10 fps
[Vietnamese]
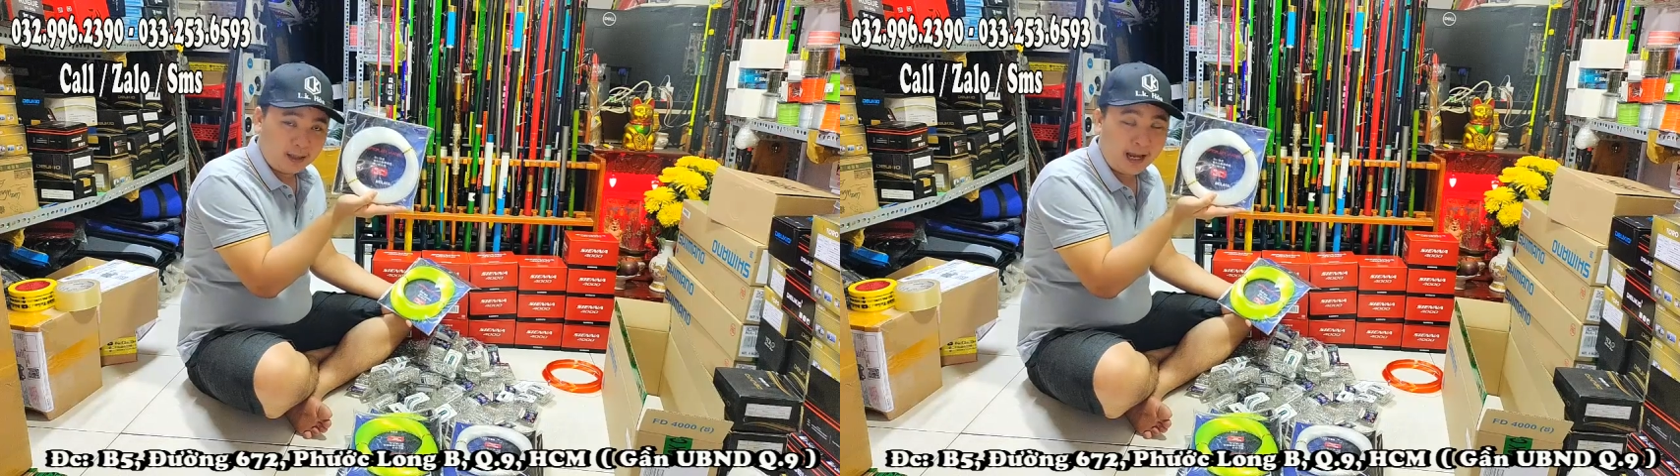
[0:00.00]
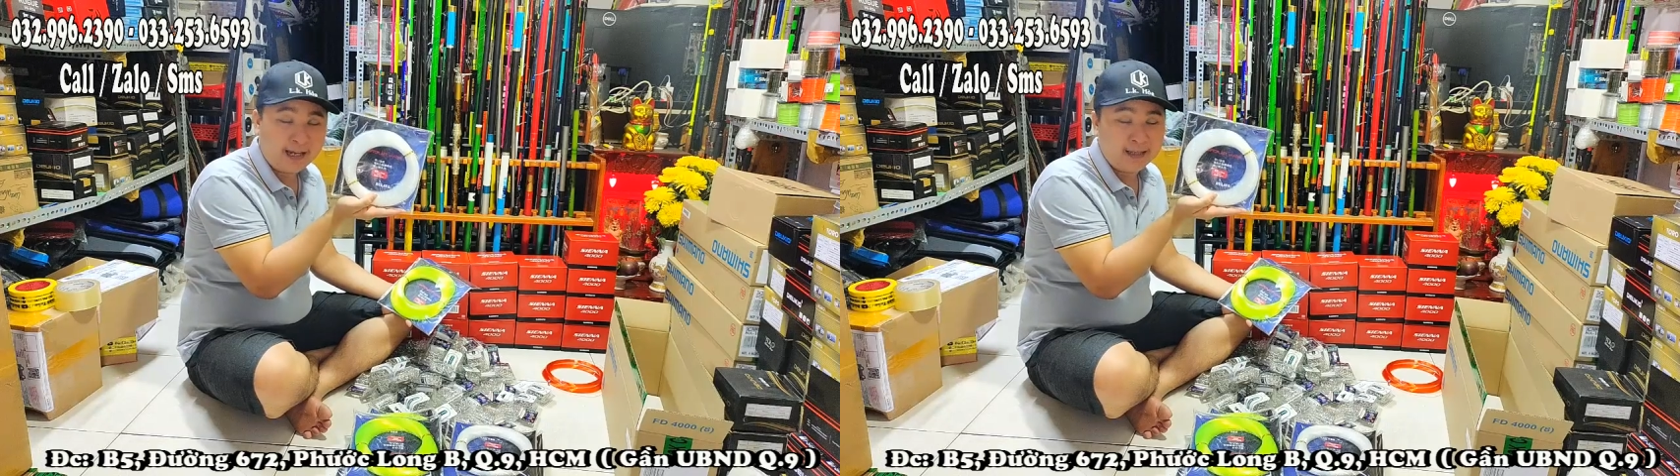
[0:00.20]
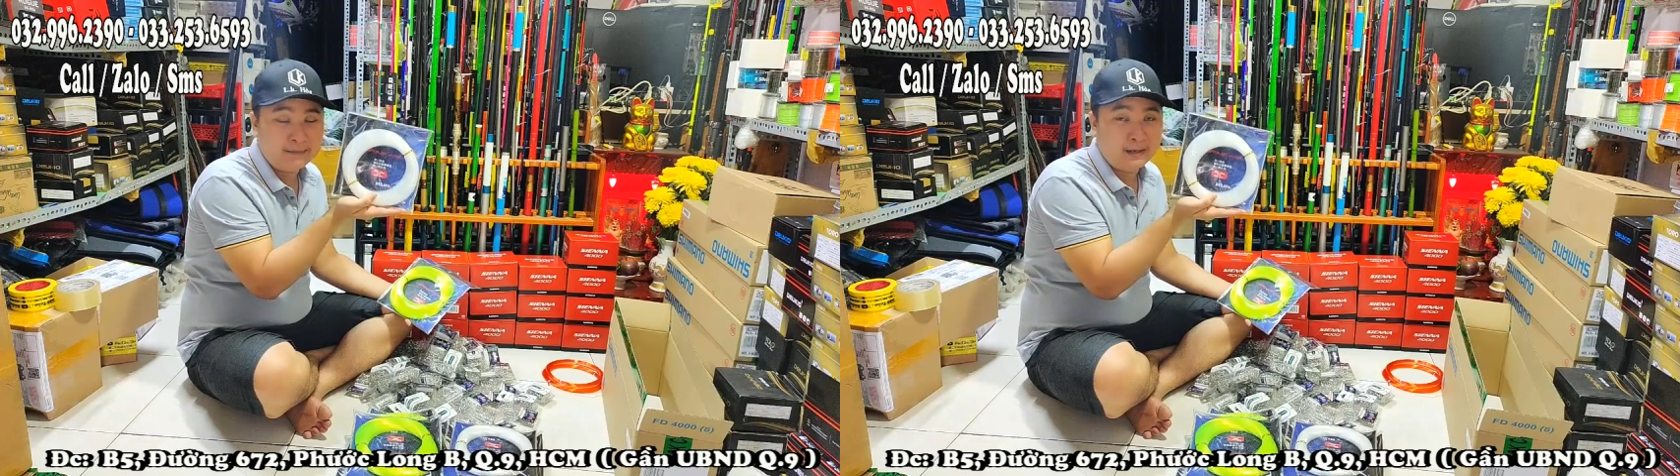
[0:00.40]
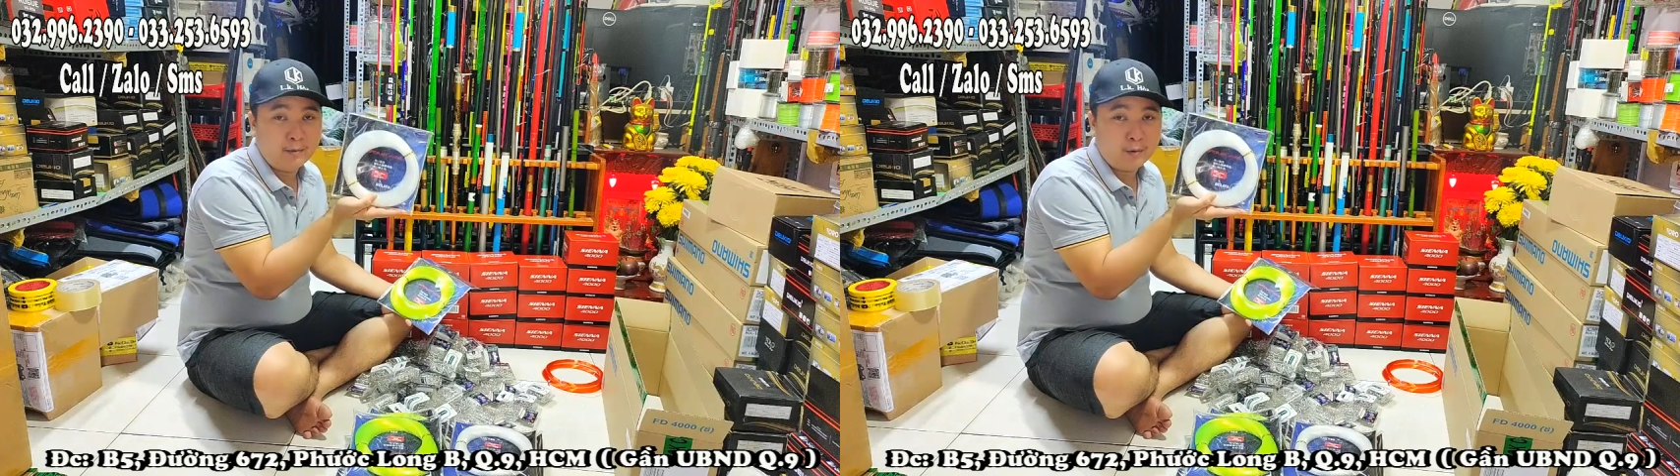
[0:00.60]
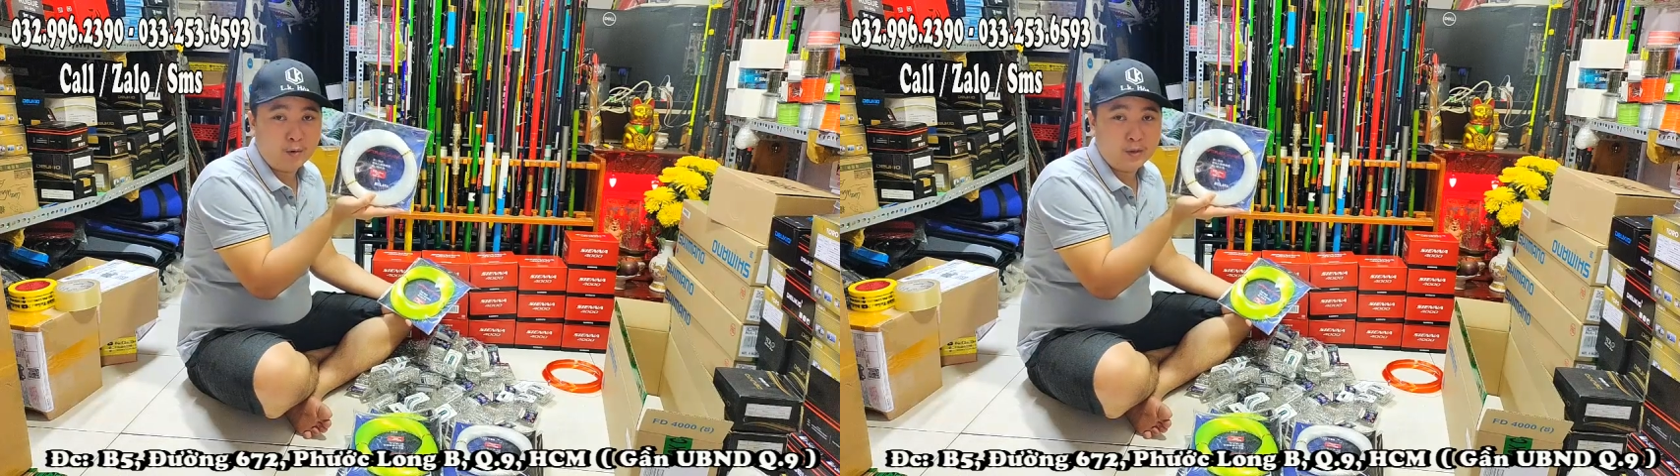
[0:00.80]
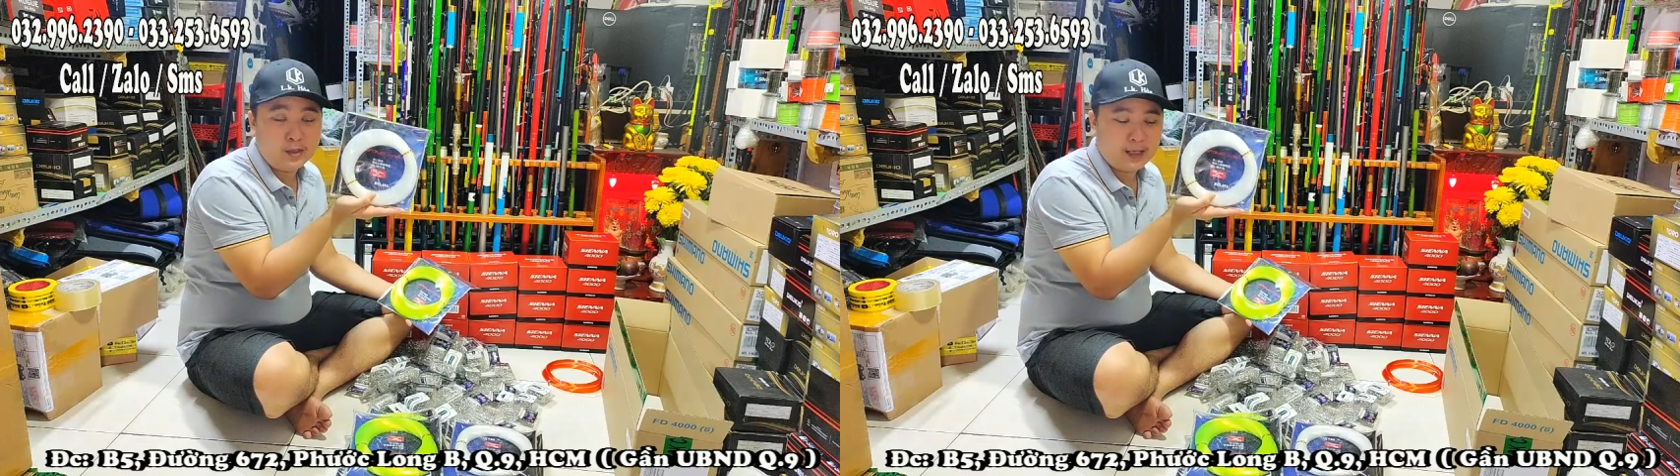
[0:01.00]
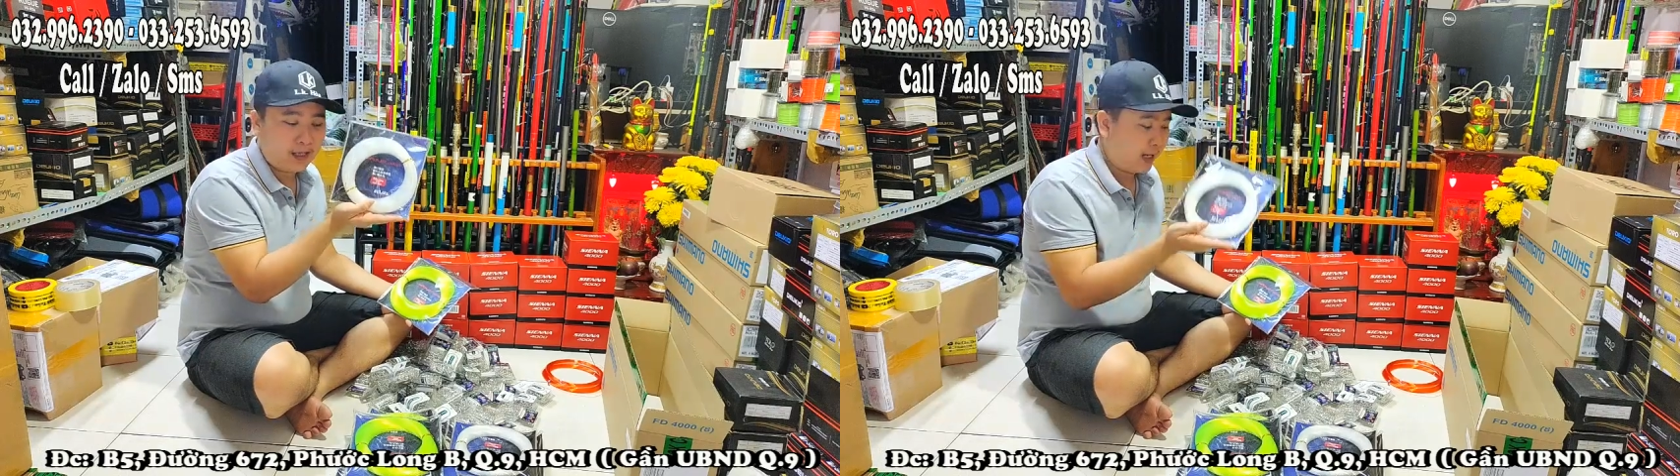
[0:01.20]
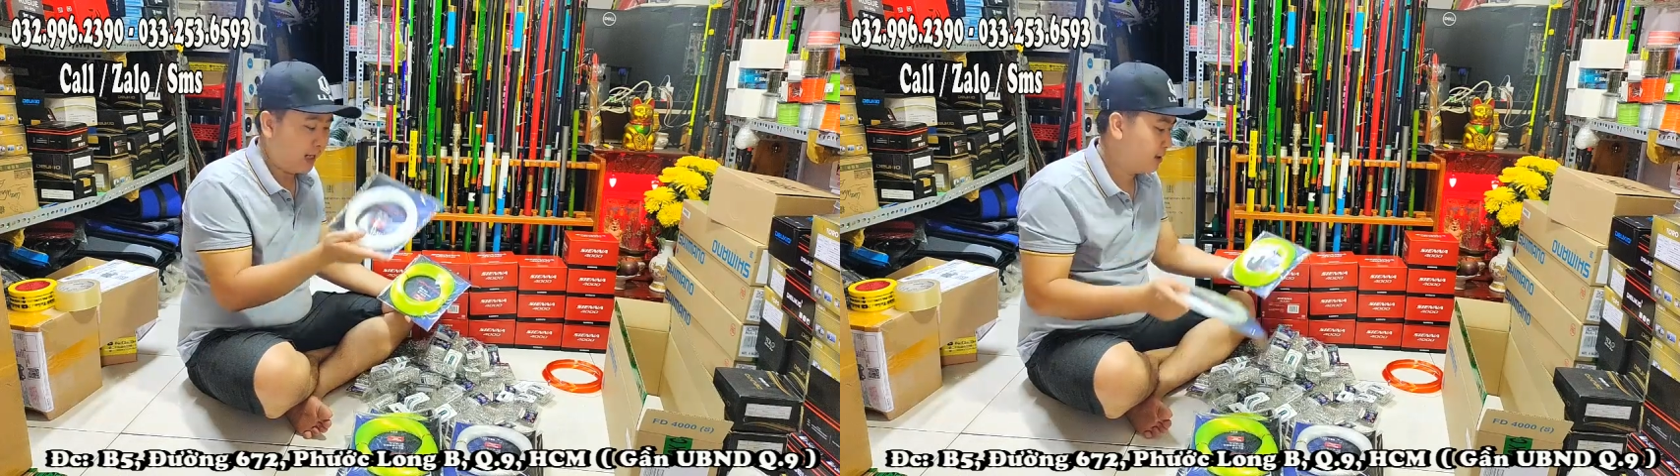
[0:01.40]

200 ngàn một cuộn nha cả nhà